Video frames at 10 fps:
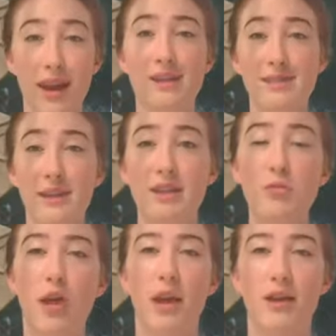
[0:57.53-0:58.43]
La siguiente
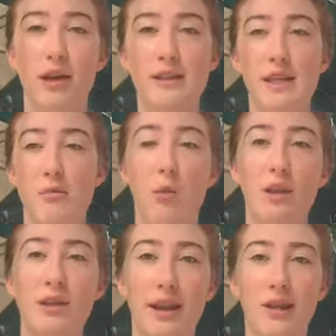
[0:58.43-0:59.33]
modalidad se llama
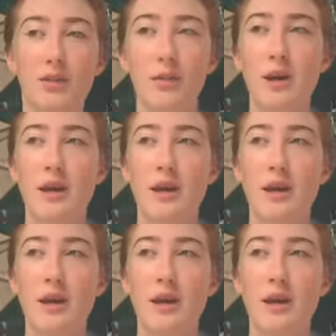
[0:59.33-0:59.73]
What Can I Do